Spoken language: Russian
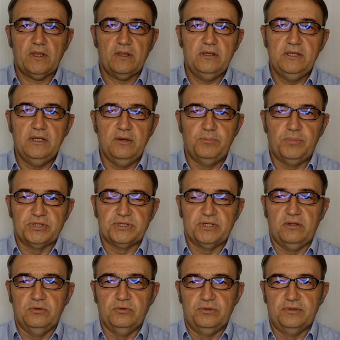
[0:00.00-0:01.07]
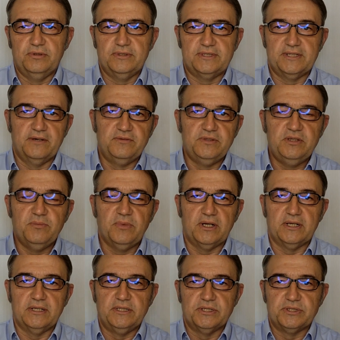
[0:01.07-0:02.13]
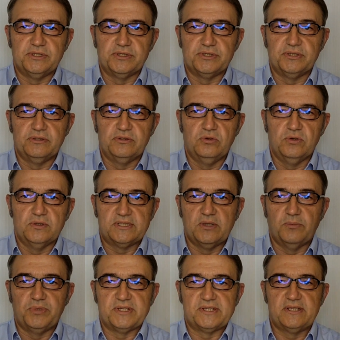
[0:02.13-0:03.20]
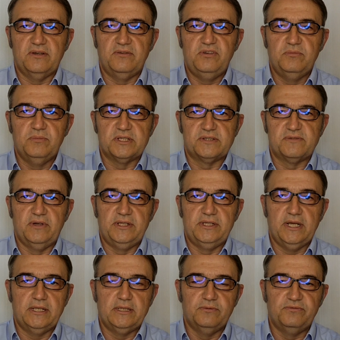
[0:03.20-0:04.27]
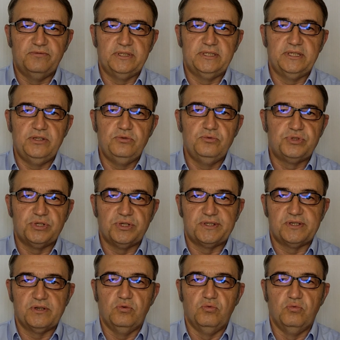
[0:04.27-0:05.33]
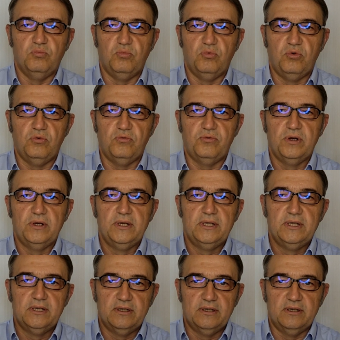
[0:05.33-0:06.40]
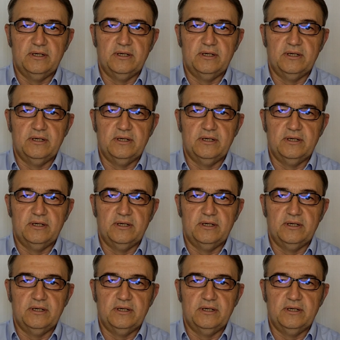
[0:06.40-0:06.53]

Или, пожалуй, сравнимо, конечно же, но сопоставимо с влиянием выдающихся умов 19-20